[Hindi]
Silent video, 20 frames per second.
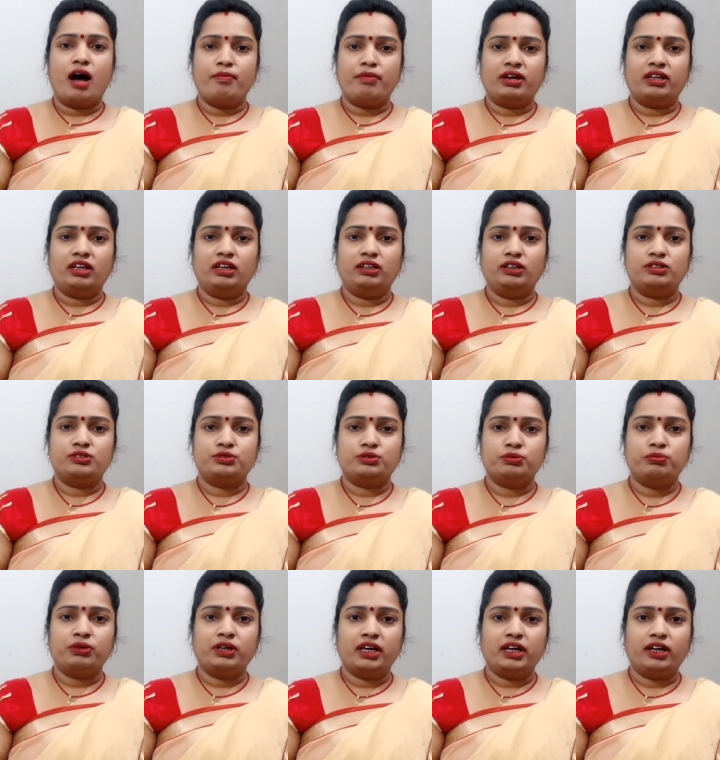हमारे लिए
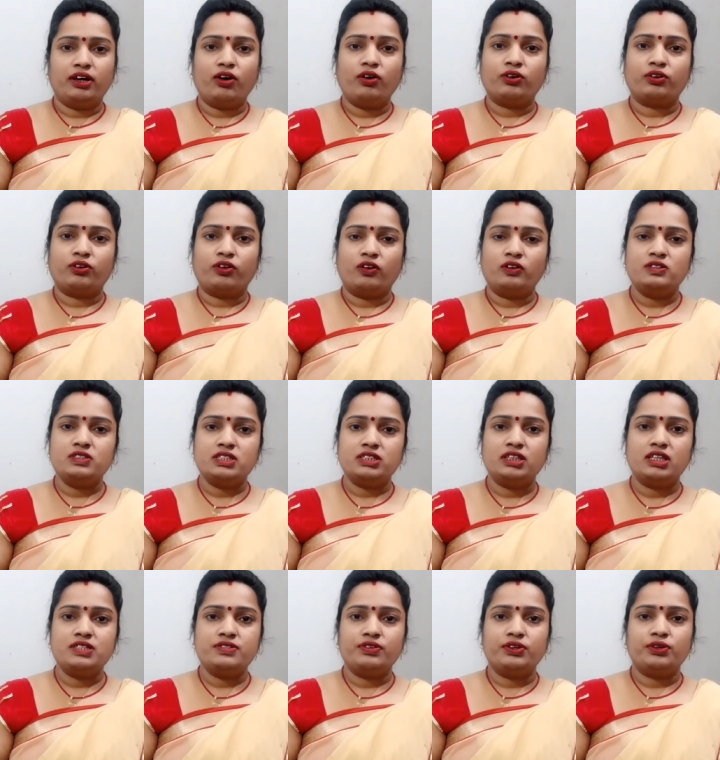शुभ है और कौन सी
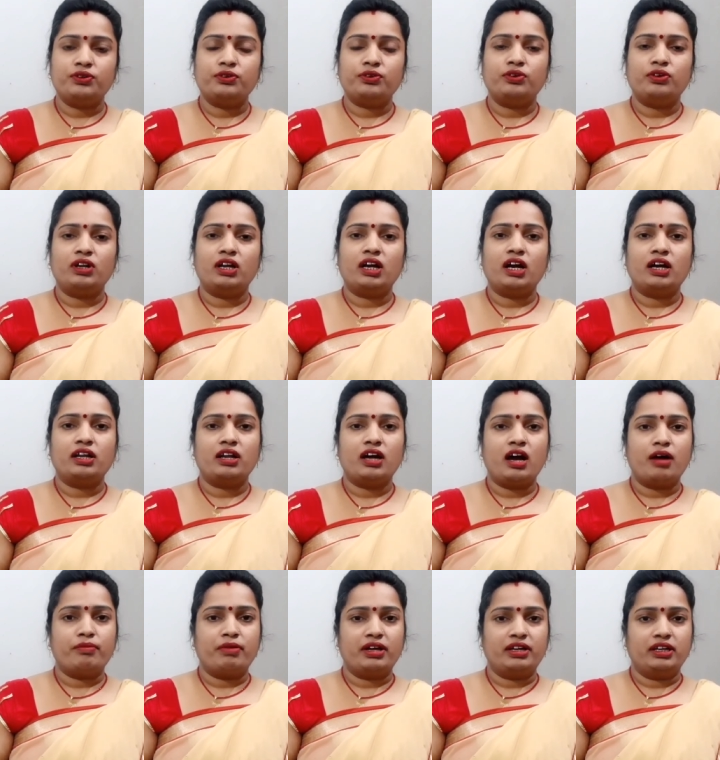तस्वीरों को
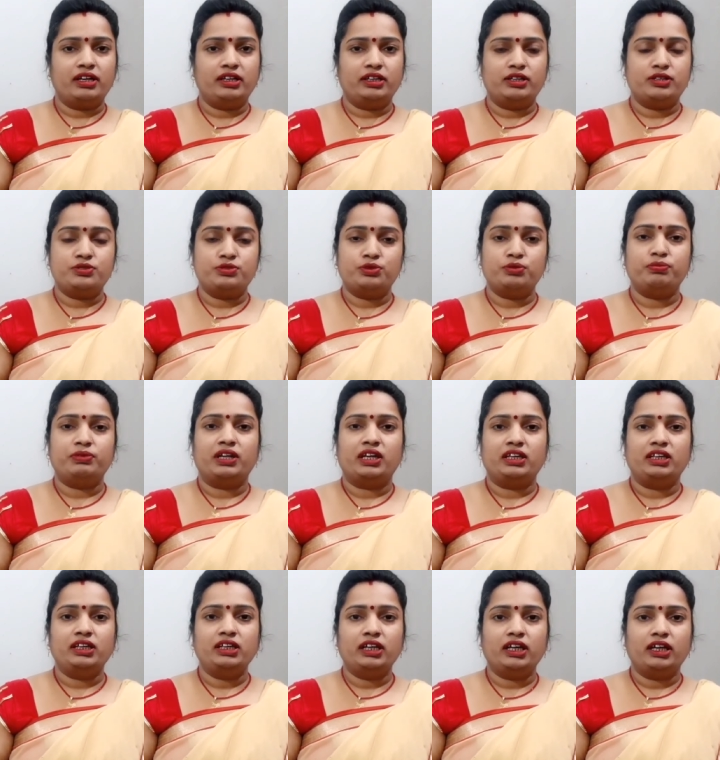लगाना हमारे लिए शुभ
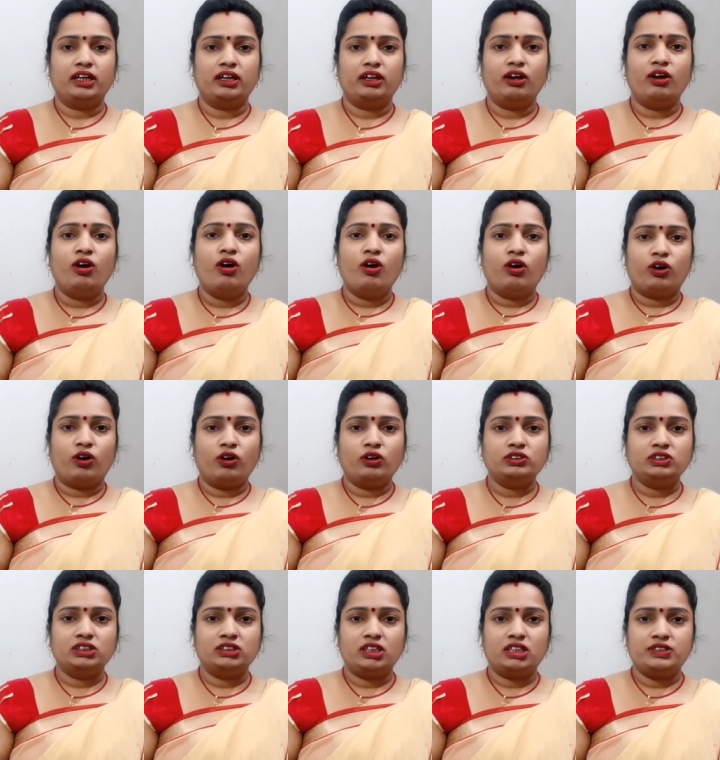नहीं है
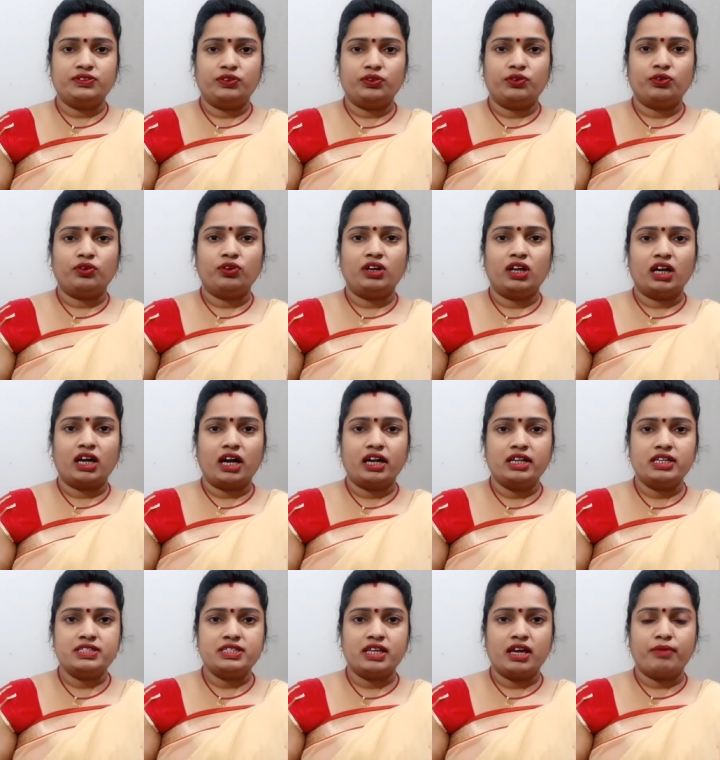कौन सी तस्वीरों को
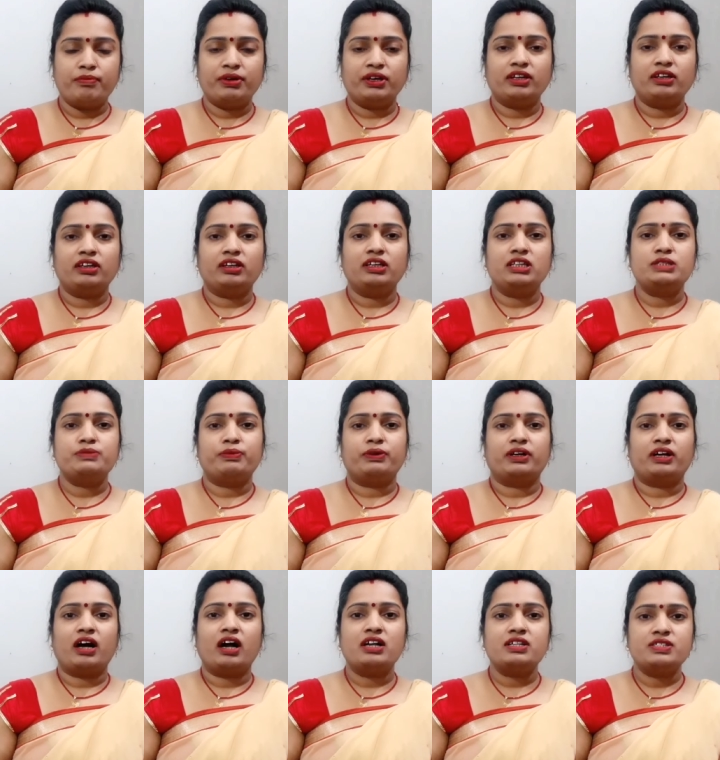लगाने से हमें किस
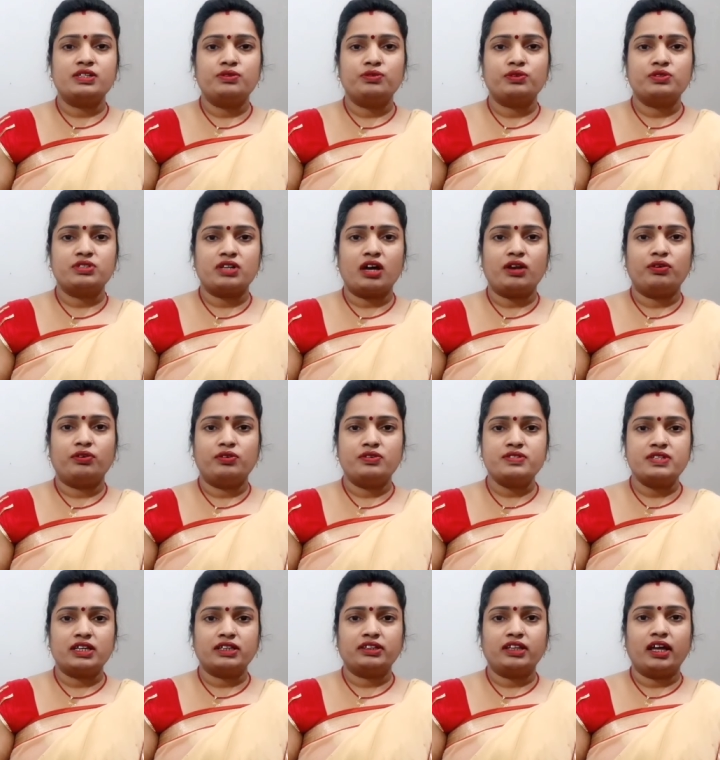प्रकार से नुकसान
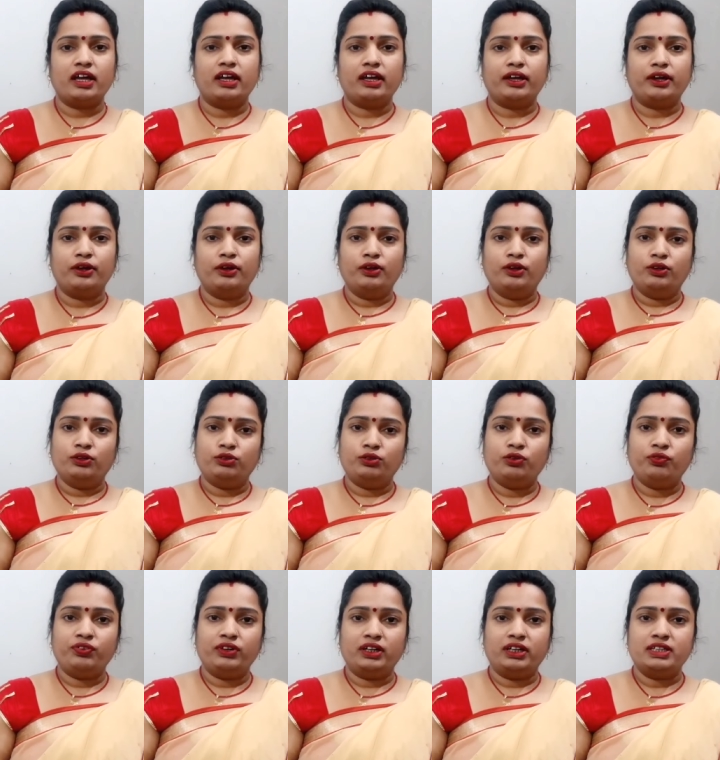हो सकता है
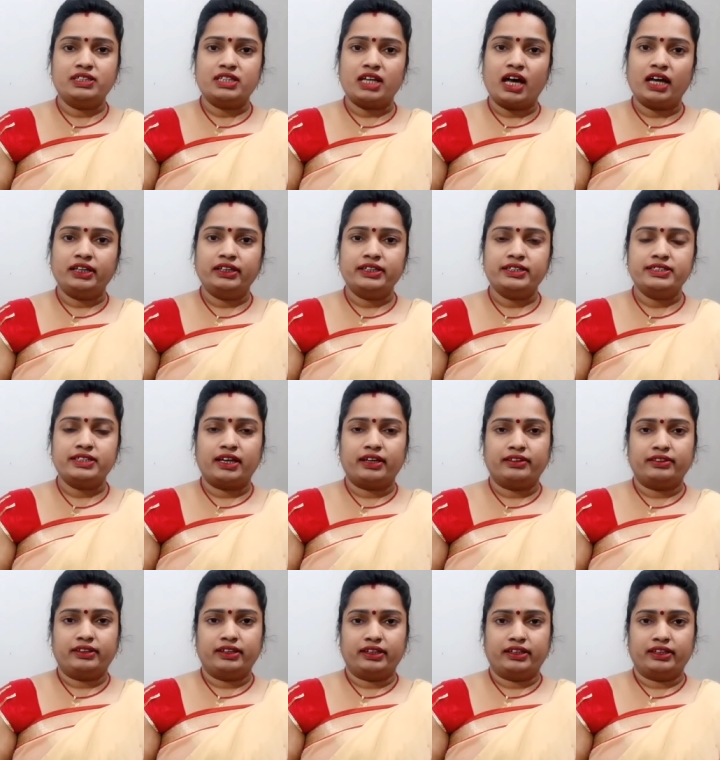तो फ्रेंड्स आइए
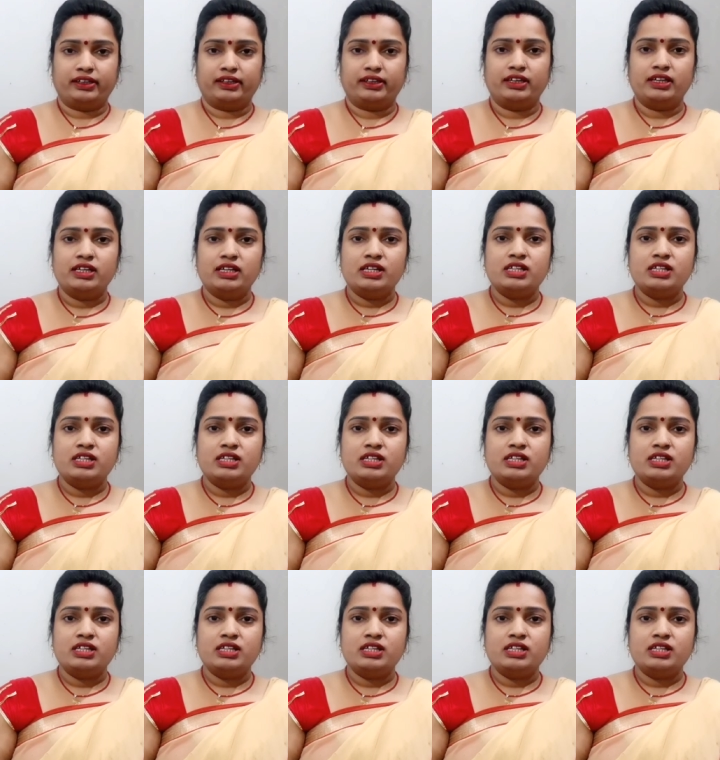जानते हैं